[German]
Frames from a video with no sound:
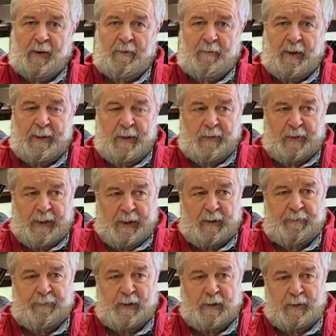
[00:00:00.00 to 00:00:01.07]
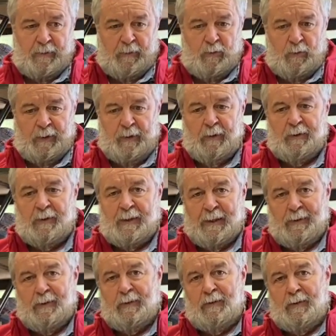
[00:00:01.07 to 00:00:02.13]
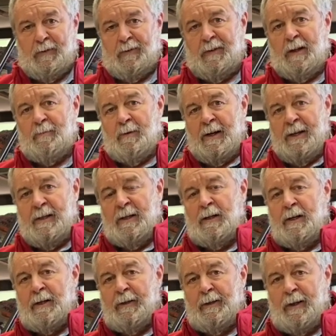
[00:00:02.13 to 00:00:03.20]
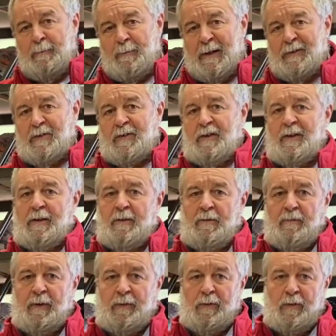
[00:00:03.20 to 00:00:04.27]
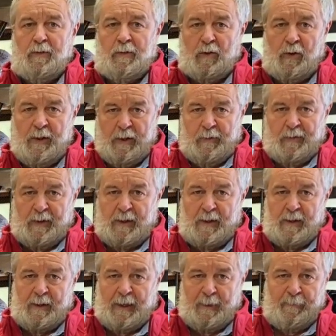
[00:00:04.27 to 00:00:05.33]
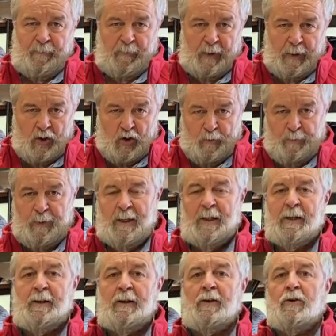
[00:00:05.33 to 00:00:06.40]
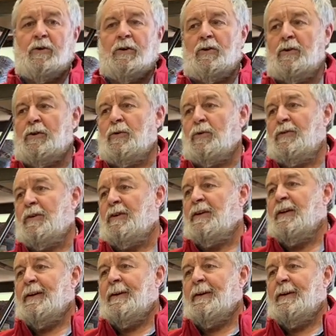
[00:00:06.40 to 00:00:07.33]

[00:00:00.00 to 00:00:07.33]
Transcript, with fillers: Weil das einfach zu diesem ganzen System Altkleider nicht passt. Wenn Sie solche Sachen haben wie Spiele, die noch in Ordnung sind,